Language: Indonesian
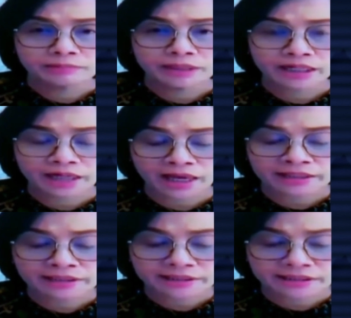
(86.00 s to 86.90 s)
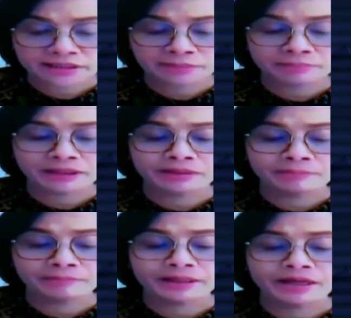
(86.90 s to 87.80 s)
mengenai
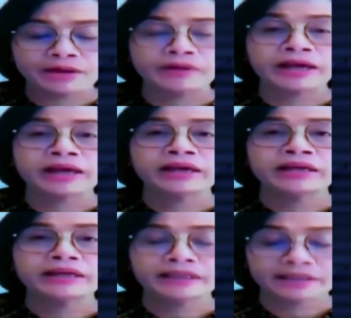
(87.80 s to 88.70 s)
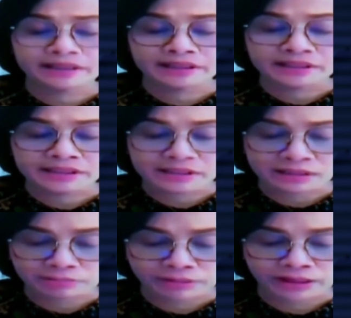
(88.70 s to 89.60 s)
disiplin pegawai negeri
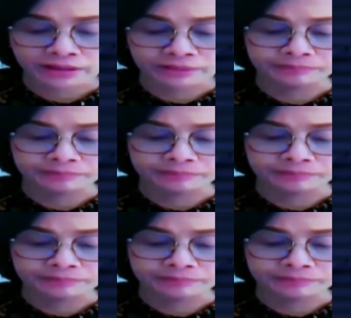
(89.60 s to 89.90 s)
sipil.